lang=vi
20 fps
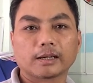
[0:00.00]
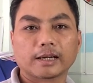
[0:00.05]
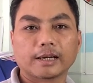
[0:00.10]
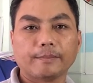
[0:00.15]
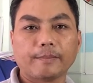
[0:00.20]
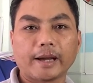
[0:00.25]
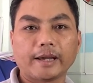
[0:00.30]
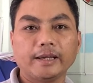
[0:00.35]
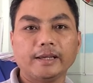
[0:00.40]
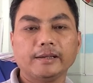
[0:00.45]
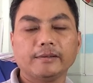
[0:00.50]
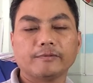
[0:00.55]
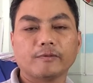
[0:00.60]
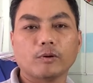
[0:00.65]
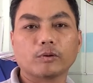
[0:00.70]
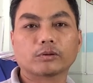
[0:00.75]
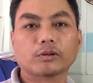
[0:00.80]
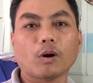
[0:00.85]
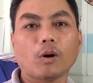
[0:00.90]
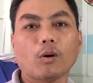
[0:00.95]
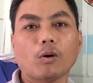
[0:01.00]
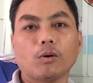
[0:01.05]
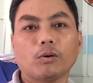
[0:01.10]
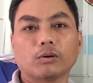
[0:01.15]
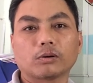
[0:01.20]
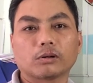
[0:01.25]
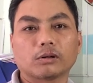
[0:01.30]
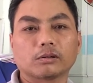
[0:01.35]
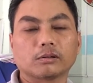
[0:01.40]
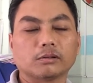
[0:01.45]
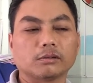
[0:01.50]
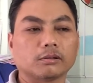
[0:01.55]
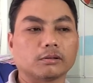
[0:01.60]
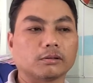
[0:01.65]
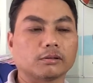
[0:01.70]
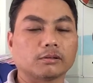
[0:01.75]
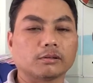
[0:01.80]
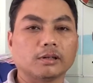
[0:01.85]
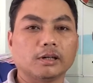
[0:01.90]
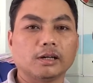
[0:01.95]
cái máy photo rồi
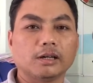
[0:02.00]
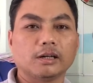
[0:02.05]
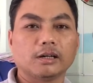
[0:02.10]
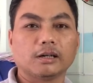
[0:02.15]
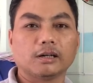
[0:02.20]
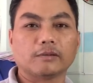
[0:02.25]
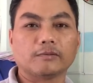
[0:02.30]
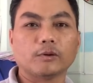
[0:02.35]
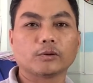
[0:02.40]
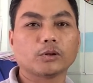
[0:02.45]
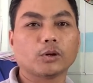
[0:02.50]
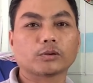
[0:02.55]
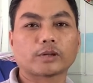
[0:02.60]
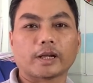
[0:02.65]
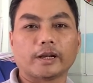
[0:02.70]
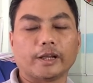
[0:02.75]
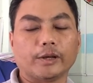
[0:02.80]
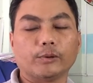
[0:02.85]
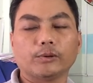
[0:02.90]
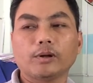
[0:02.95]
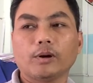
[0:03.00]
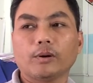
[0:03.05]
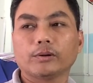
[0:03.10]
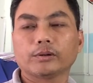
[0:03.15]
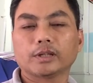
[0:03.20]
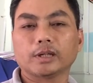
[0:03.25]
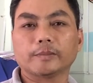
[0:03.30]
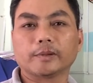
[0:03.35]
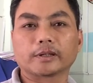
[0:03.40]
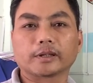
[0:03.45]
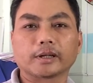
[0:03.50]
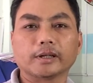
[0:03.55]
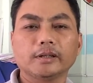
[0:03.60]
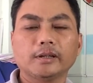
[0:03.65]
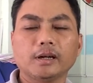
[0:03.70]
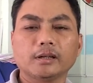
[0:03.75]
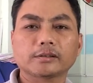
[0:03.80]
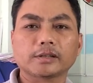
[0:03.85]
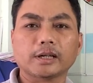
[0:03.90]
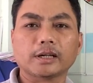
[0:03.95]
ờ, photo tài liệu thôi thì mình nghĩ
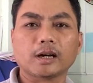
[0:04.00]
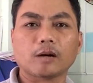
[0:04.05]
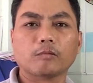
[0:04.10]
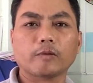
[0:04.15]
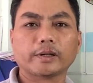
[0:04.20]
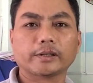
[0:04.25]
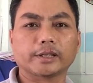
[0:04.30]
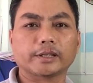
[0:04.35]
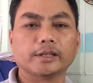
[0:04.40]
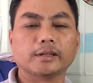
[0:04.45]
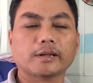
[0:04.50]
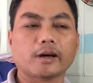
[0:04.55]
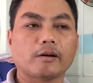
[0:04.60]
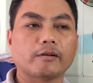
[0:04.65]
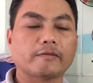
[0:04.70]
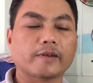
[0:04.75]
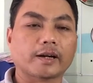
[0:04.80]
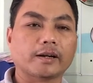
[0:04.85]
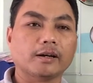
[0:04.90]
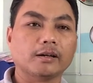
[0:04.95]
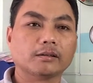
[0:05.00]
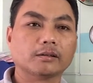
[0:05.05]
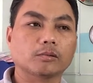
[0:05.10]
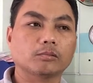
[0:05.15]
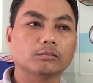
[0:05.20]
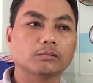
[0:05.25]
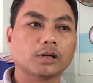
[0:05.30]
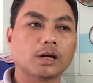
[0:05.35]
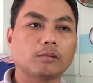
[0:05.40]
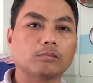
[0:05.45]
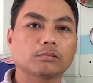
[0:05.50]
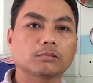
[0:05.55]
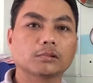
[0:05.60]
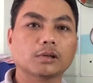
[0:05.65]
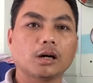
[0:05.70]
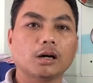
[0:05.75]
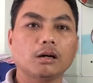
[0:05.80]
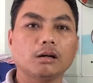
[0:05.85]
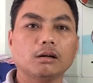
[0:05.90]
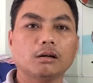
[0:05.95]
nó sẽ không phát triển tới đâu và nó cũng không
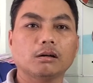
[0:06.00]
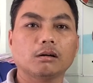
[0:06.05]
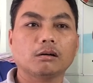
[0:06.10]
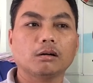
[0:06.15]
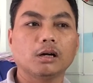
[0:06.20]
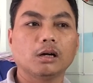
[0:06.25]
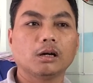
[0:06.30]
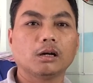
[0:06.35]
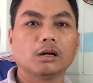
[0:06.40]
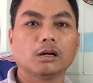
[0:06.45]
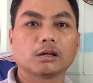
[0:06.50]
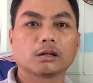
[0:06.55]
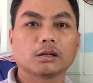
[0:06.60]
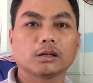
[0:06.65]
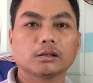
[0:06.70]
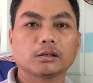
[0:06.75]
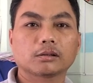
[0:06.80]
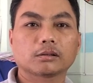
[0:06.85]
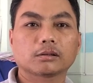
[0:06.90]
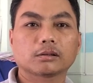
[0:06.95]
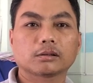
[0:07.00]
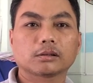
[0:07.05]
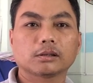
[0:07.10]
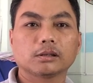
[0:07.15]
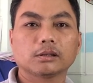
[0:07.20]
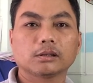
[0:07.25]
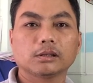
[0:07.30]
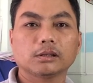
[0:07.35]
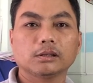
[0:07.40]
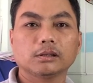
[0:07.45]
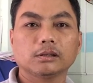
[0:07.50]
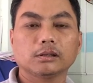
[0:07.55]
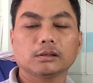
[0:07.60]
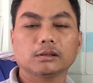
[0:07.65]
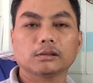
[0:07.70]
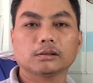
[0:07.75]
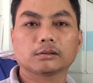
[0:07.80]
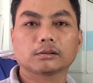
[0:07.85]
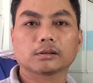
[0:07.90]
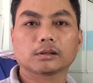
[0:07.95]
có cái cái cái
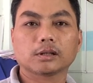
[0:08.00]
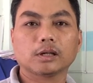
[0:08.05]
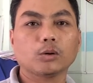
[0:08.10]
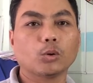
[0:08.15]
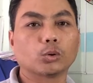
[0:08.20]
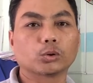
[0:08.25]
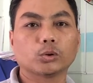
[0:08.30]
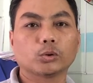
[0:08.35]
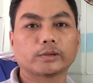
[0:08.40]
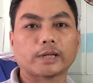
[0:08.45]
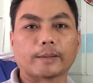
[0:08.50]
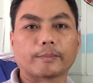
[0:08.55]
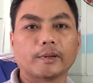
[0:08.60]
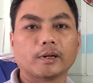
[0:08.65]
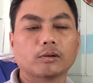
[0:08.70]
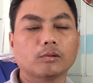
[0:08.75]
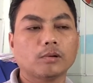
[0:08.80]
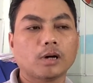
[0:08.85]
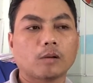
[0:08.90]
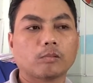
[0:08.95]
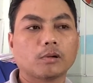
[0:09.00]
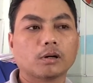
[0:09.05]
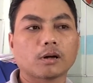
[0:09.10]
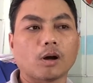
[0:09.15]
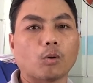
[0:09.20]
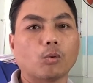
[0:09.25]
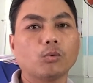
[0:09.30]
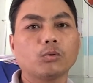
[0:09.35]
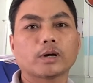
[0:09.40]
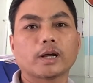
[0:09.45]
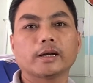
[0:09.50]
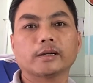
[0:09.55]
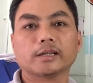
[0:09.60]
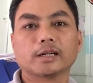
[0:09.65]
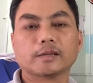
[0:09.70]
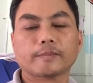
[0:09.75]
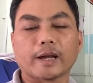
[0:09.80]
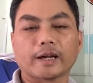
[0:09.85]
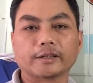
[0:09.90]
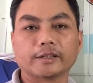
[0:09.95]
cái nguồn thu nhập nó cũng không có đủ để cho
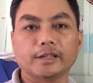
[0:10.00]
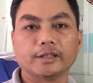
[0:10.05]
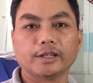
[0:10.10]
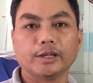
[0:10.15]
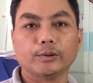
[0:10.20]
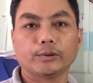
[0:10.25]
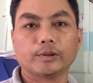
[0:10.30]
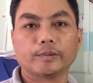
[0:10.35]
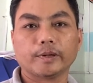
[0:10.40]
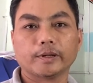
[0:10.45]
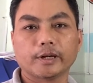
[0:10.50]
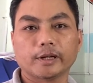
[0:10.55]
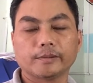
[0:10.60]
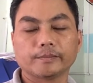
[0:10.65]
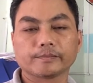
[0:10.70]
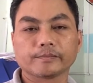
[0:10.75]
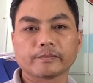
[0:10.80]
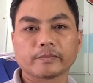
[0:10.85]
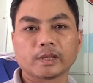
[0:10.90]
các bạn chi tiêu cho gia đình